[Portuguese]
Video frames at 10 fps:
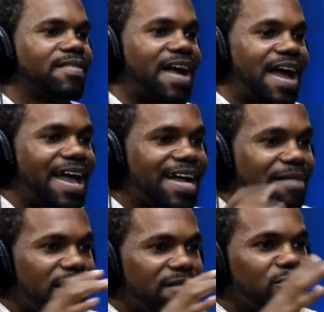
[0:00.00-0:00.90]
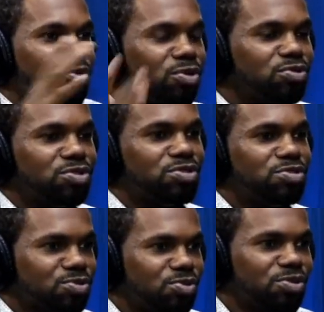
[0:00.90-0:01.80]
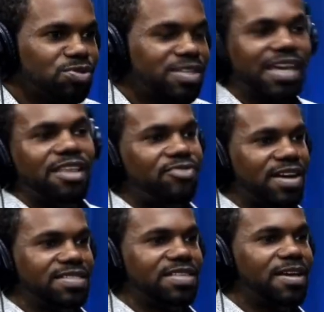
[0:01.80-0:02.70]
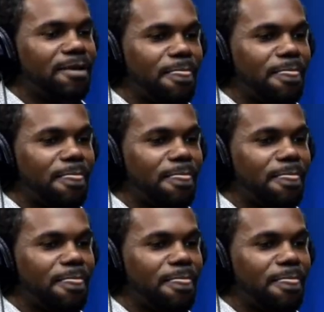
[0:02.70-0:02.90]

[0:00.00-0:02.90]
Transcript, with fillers: Aí acabava o culto, os cultos, o que, que ele fazia?